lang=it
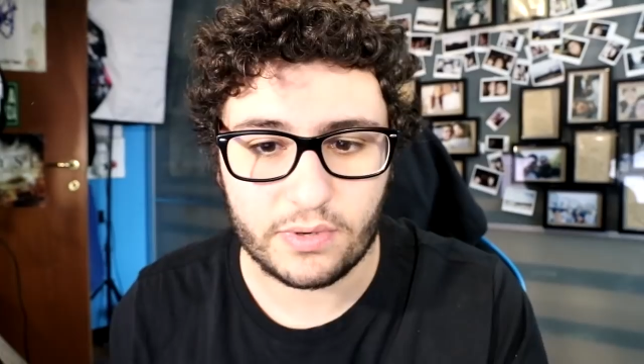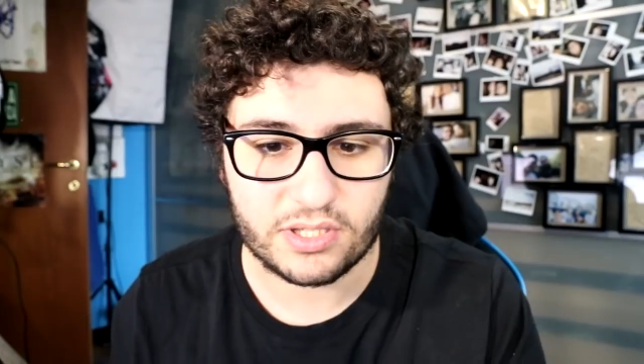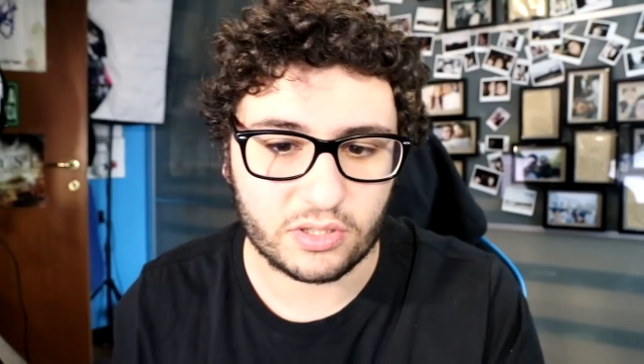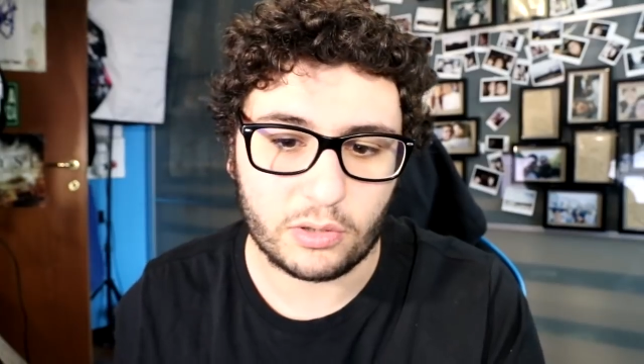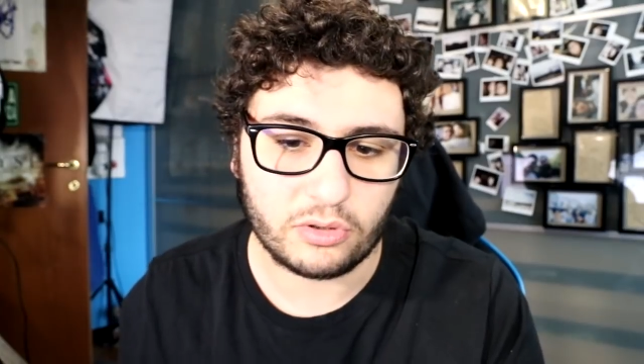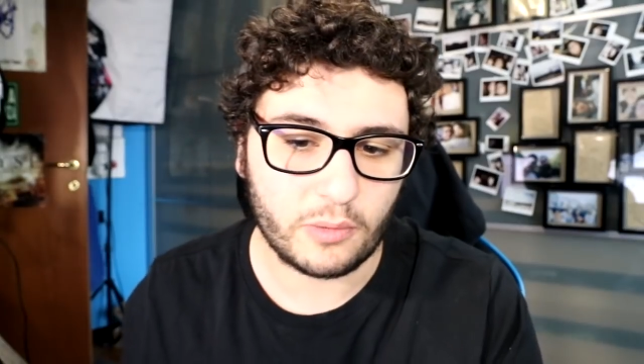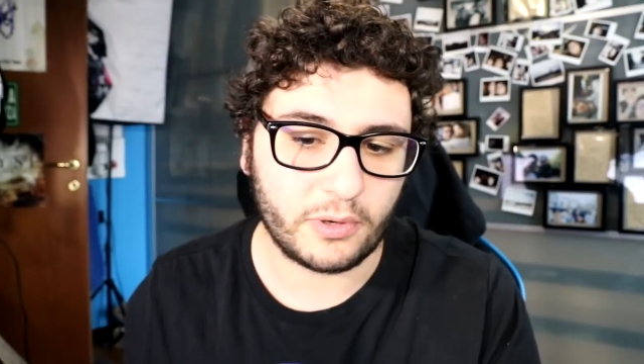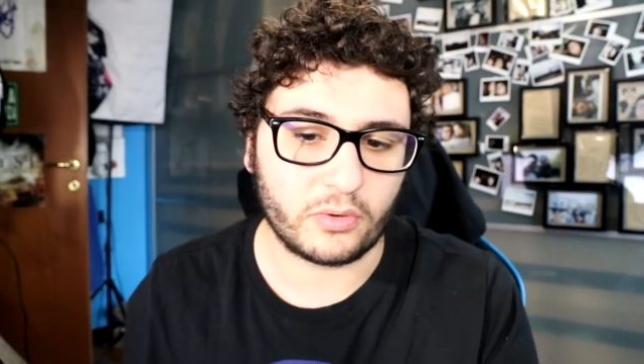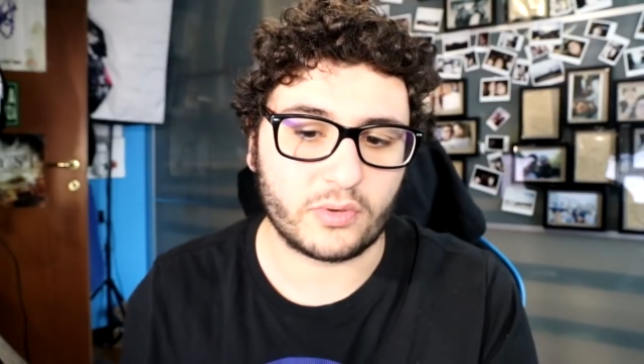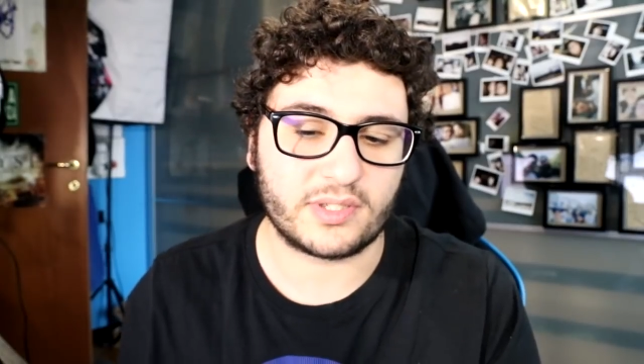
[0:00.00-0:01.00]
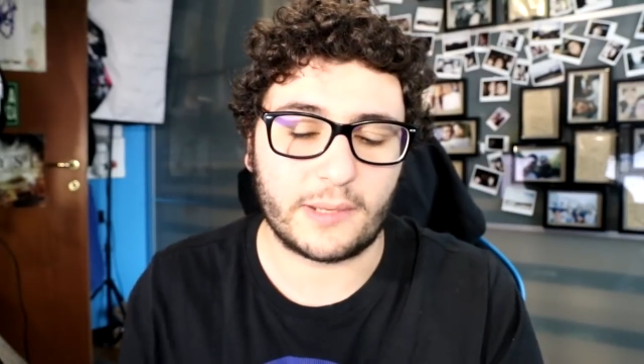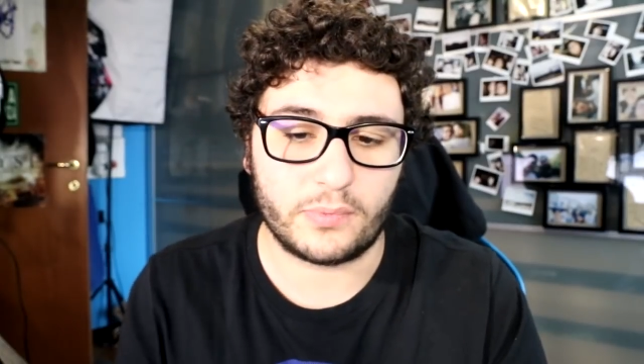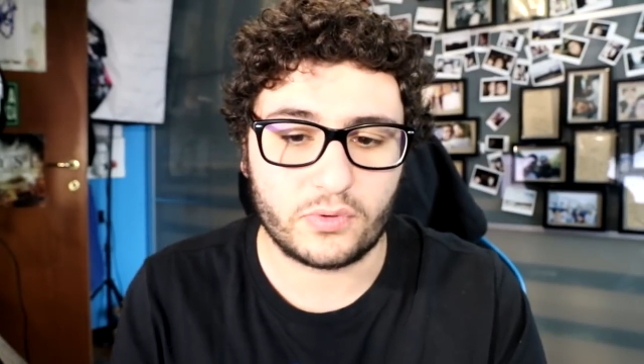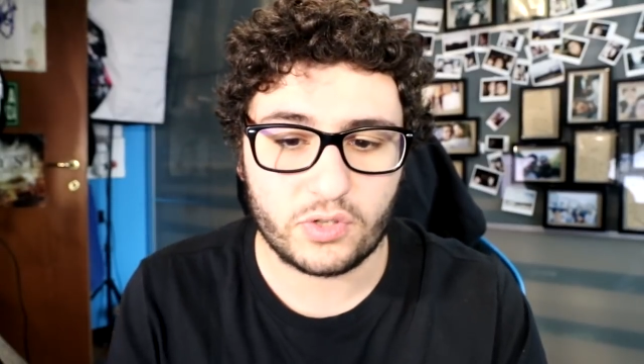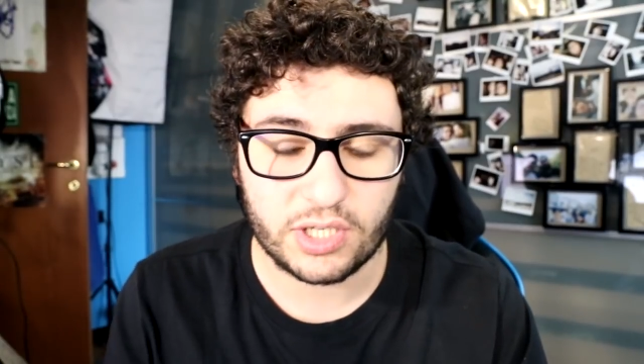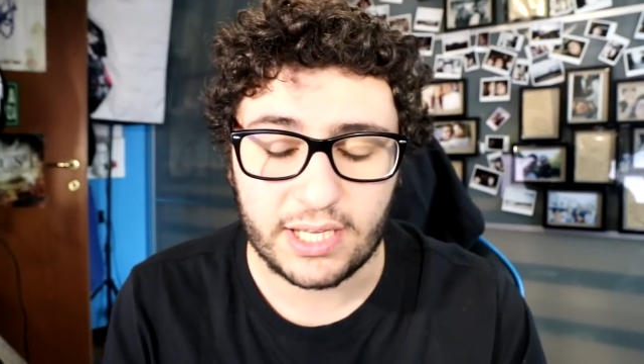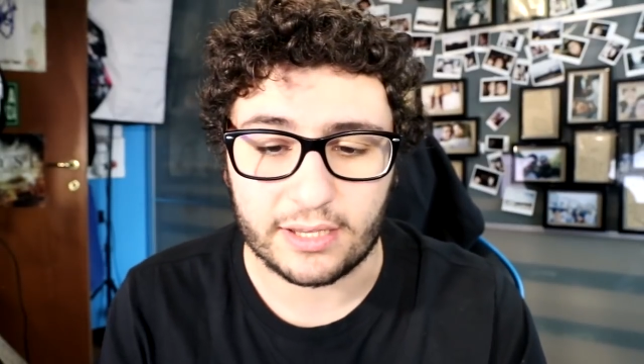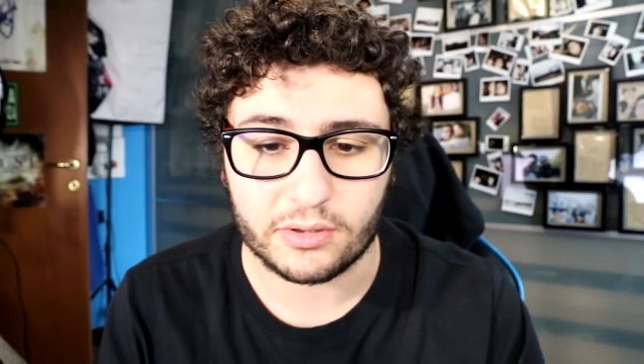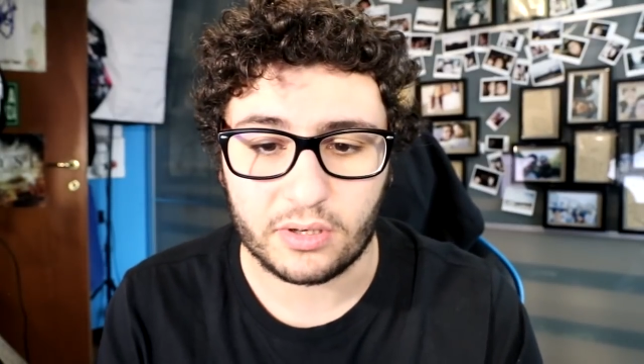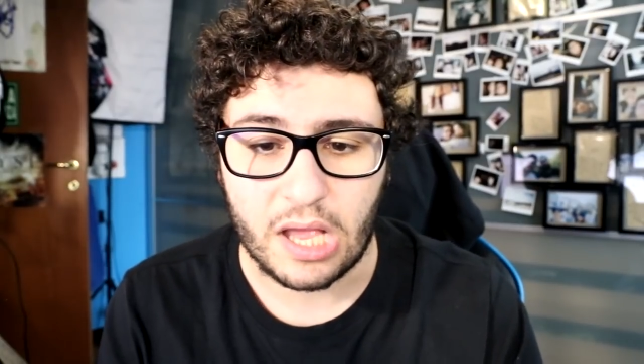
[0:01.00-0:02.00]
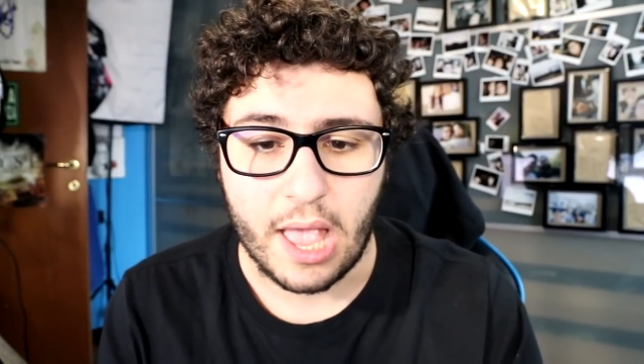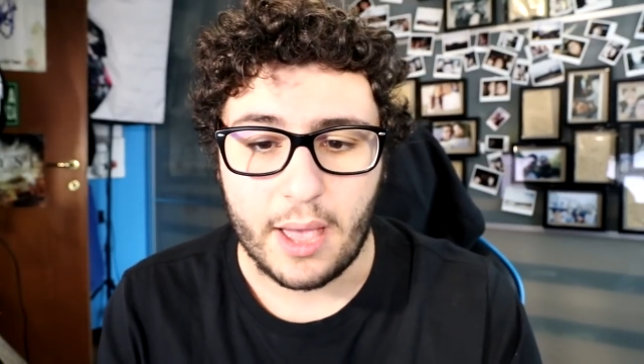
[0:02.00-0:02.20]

Questo nell'ultimo periodo non sta più succedendo